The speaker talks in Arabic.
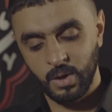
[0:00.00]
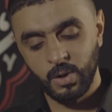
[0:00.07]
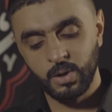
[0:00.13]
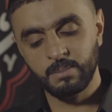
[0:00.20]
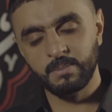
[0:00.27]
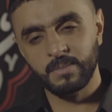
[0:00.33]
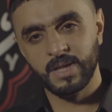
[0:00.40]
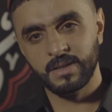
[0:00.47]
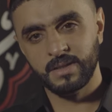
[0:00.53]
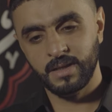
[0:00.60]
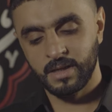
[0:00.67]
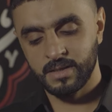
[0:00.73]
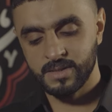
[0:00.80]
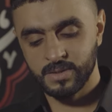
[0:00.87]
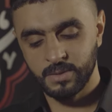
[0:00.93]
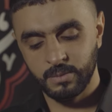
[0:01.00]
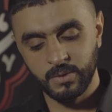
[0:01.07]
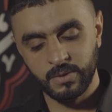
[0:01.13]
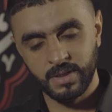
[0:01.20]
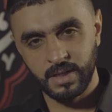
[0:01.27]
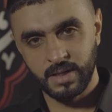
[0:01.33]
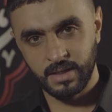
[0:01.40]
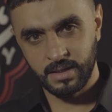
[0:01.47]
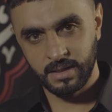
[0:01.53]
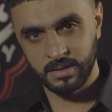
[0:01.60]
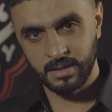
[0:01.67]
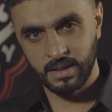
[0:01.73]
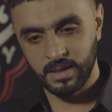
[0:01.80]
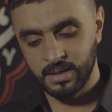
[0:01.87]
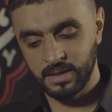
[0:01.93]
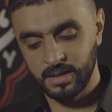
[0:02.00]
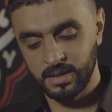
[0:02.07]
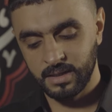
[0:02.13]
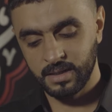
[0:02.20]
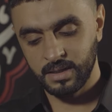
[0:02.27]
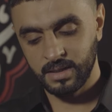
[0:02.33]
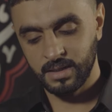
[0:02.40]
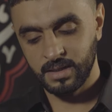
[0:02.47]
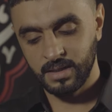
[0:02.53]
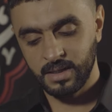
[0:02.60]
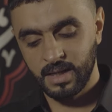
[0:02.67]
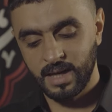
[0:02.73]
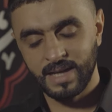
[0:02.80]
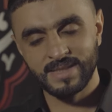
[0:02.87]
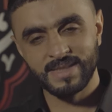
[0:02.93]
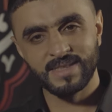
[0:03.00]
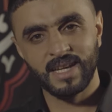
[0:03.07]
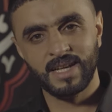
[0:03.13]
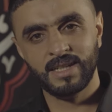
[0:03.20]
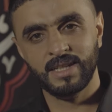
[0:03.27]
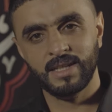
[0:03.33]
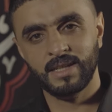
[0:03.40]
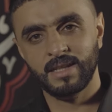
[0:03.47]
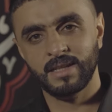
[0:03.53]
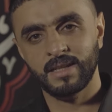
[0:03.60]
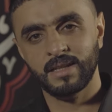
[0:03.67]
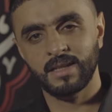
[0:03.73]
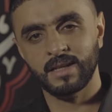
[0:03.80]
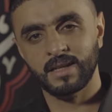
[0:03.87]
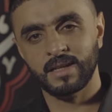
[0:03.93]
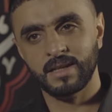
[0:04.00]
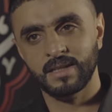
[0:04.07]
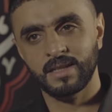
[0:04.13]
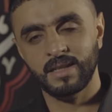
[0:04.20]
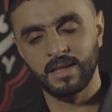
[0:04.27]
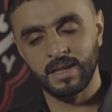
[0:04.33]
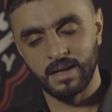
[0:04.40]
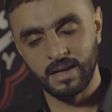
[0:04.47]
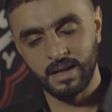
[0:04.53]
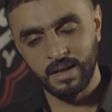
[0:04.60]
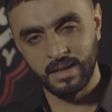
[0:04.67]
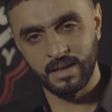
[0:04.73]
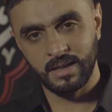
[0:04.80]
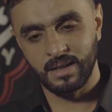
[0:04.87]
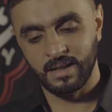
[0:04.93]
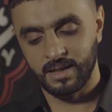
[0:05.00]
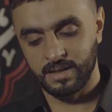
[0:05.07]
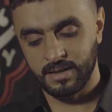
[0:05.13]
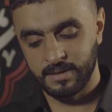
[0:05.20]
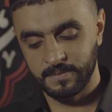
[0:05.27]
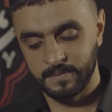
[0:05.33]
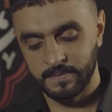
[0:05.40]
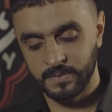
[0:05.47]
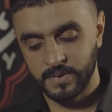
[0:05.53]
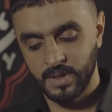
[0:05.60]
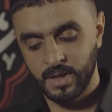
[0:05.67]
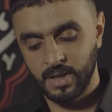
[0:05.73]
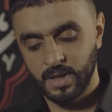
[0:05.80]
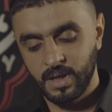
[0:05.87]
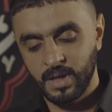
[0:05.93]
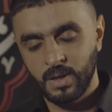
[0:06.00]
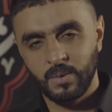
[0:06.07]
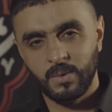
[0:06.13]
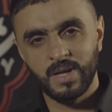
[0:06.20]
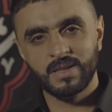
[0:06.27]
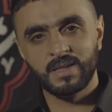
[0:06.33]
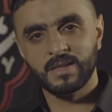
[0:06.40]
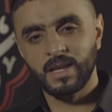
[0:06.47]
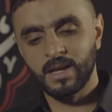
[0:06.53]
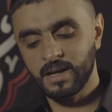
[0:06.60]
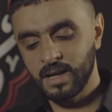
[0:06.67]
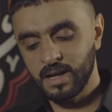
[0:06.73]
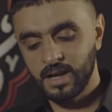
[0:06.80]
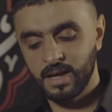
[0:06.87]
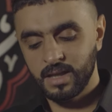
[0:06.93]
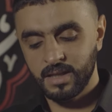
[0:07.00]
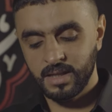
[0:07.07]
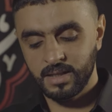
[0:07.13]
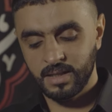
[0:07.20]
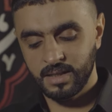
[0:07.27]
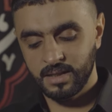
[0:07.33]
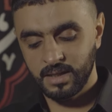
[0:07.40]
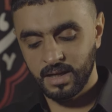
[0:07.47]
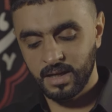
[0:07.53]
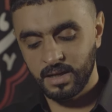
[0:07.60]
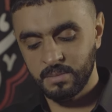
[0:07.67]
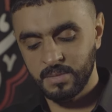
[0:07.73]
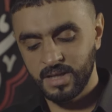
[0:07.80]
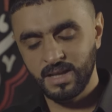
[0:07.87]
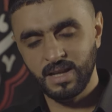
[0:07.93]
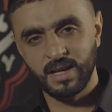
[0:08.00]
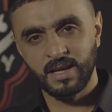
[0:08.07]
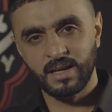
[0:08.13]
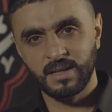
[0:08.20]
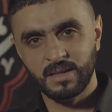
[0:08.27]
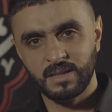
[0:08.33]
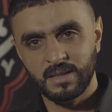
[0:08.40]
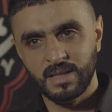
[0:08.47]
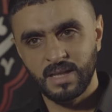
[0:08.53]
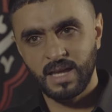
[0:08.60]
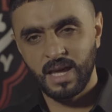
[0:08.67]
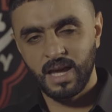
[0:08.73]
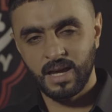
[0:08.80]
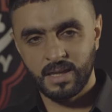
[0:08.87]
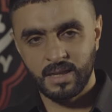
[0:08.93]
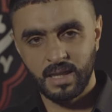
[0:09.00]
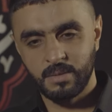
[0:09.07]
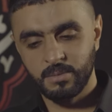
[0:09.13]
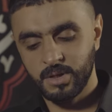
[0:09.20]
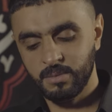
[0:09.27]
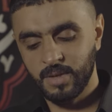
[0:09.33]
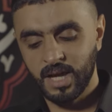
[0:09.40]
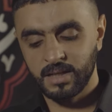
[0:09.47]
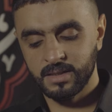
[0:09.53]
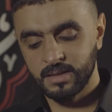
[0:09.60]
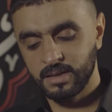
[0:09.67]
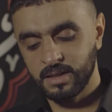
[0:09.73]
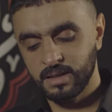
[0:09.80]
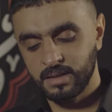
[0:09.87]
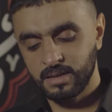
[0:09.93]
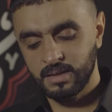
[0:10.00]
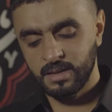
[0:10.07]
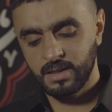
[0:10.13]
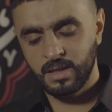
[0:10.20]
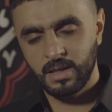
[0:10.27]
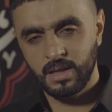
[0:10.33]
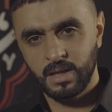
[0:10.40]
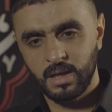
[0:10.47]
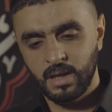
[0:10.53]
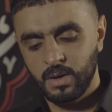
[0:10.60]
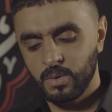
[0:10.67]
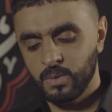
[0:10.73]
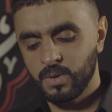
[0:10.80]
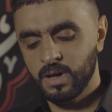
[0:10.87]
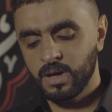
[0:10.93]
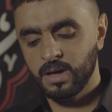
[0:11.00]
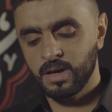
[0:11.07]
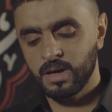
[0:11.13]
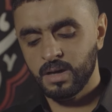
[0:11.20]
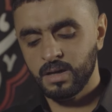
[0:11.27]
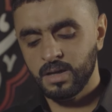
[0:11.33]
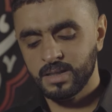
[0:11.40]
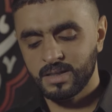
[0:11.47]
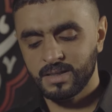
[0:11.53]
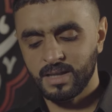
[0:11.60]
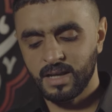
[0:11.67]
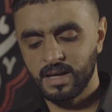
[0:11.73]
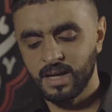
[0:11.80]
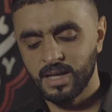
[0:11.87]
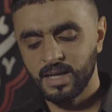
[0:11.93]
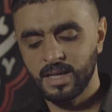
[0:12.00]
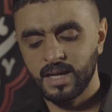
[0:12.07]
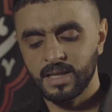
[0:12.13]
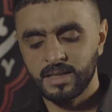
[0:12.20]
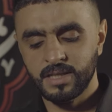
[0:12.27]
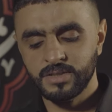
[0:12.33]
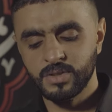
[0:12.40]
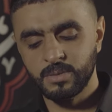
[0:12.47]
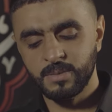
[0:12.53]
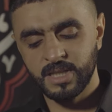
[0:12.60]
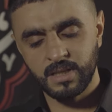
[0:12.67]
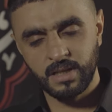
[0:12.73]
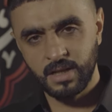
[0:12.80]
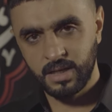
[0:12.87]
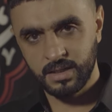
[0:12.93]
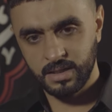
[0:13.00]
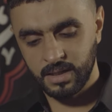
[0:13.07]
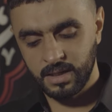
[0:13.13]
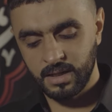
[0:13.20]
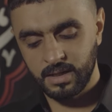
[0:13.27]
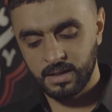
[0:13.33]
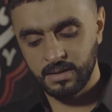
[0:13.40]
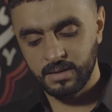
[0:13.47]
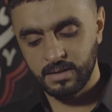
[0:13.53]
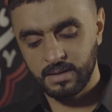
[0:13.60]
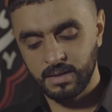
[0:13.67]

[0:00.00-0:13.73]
هم من يرسمون لنا الطريق الصحيح للقاء الله ويتطرق هذا الكتاب إلى أكثر من محطة ويتطرق إلى تجربة الاعتقال